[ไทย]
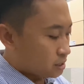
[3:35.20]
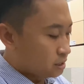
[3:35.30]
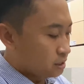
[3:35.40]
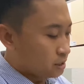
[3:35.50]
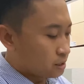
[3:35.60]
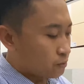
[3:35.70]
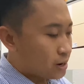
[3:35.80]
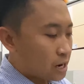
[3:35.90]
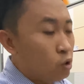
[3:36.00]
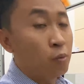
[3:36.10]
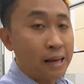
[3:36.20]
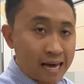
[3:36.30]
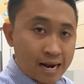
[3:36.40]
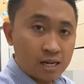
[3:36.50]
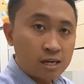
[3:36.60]
คือเวลารูปแล้ว
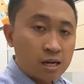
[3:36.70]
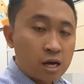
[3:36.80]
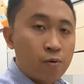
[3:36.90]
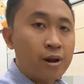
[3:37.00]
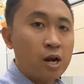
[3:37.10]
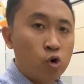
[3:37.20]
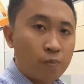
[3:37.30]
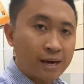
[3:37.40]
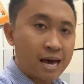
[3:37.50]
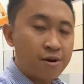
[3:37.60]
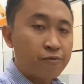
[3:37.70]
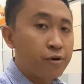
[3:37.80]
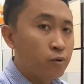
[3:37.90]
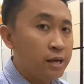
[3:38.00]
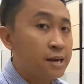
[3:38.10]
กันเวลารูปแล้วกันฟิ
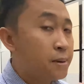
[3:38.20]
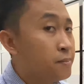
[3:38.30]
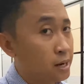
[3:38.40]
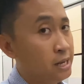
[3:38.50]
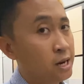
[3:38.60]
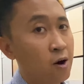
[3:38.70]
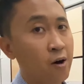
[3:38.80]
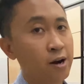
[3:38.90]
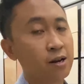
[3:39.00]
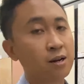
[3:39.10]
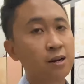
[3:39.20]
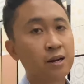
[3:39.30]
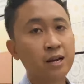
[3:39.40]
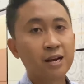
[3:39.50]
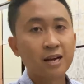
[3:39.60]
ลลิ่งไม่เหมือนหินอ่อน
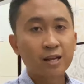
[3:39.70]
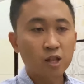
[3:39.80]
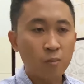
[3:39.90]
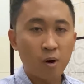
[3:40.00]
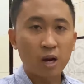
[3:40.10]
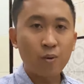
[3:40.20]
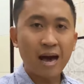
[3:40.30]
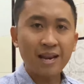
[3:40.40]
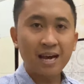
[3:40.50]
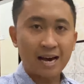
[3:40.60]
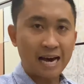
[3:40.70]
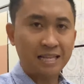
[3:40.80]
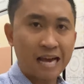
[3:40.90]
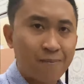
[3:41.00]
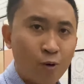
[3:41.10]
ต้องบอกเลยว่า อันนี้ขัด
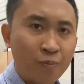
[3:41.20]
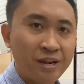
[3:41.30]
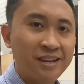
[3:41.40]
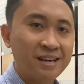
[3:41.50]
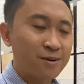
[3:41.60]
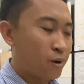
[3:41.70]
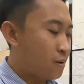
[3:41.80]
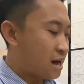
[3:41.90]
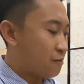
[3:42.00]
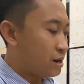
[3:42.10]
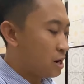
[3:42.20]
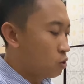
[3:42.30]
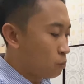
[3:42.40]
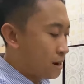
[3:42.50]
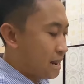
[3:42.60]
ใจผมนิดนึง เพราะว่าเวลารู
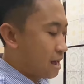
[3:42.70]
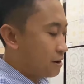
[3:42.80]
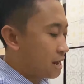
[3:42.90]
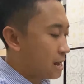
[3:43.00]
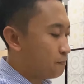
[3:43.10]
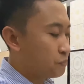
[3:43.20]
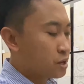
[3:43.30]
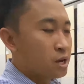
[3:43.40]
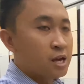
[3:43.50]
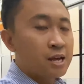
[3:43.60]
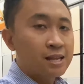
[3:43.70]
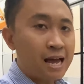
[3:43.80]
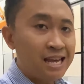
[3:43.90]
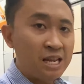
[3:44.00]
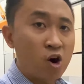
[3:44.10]
ปไปแล้วนะครับ ถ้า
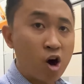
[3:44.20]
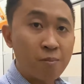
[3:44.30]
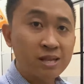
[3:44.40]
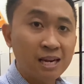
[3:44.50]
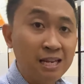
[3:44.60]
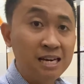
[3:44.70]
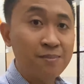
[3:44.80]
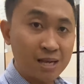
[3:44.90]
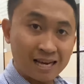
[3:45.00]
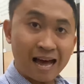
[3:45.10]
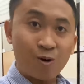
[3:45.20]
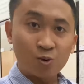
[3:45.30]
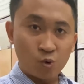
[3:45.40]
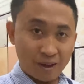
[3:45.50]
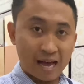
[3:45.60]
หินอ่อนมันจะลื่นมันจะเงา
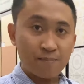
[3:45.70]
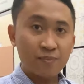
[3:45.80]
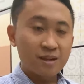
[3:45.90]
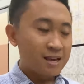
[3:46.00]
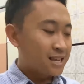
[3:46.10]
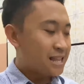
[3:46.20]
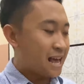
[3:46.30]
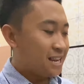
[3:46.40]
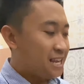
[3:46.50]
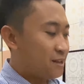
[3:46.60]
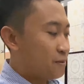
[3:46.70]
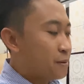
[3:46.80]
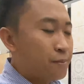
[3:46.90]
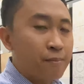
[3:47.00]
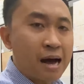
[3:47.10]
ถูกไหมครับ แต่อันนี้
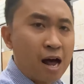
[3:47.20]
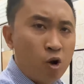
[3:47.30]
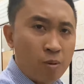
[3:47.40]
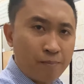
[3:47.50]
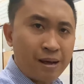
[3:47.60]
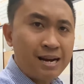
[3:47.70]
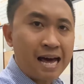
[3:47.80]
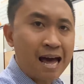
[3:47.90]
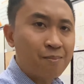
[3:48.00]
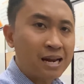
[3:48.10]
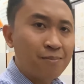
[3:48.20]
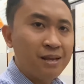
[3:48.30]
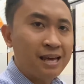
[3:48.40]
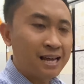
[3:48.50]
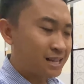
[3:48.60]
อารมณ์แบบด้านๆเหมือนลามิ
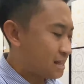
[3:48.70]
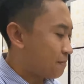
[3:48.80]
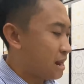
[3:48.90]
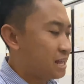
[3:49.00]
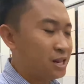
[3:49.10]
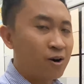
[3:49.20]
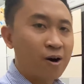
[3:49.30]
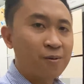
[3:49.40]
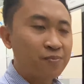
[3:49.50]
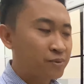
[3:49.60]
เนตแต่เป็นลายหินอ่อน